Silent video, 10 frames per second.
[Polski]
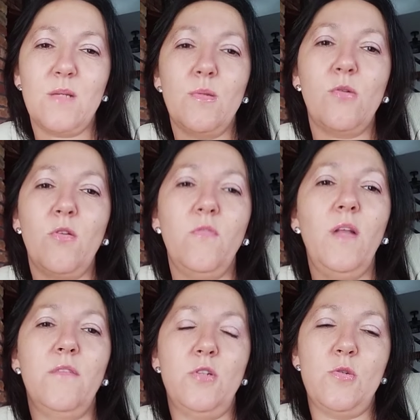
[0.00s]
to są tylko
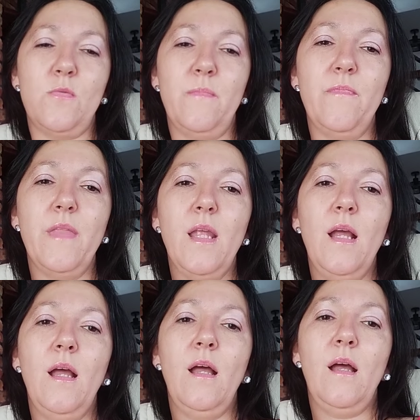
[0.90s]
chwile w życiu.
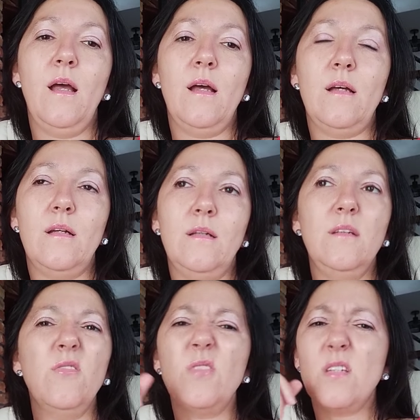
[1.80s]
E,
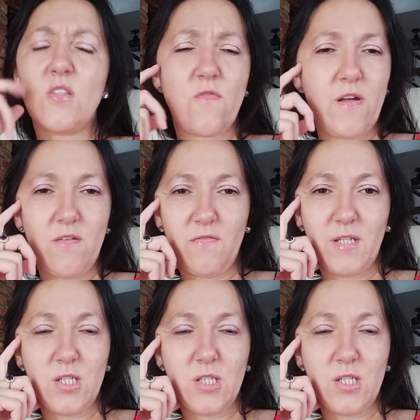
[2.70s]
one nie trwają